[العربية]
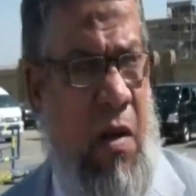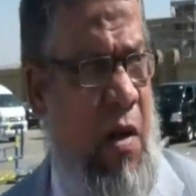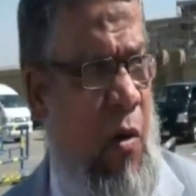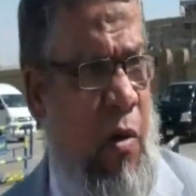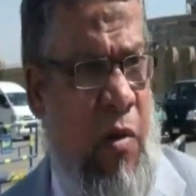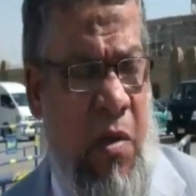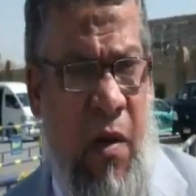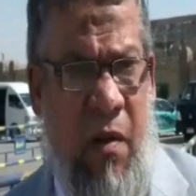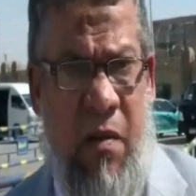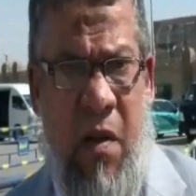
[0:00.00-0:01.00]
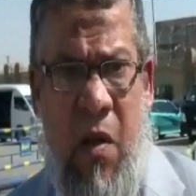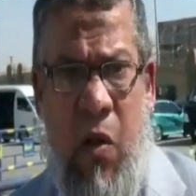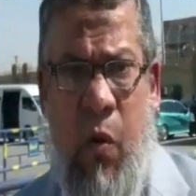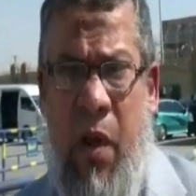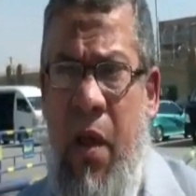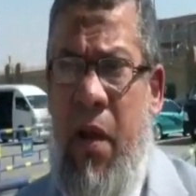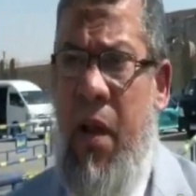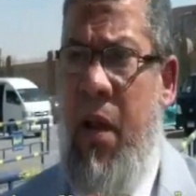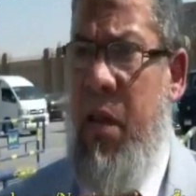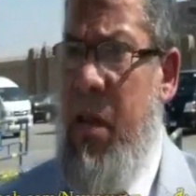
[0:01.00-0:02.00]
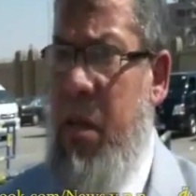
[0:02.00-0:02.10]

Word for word: اللي هو اتصالات والحقيقه ان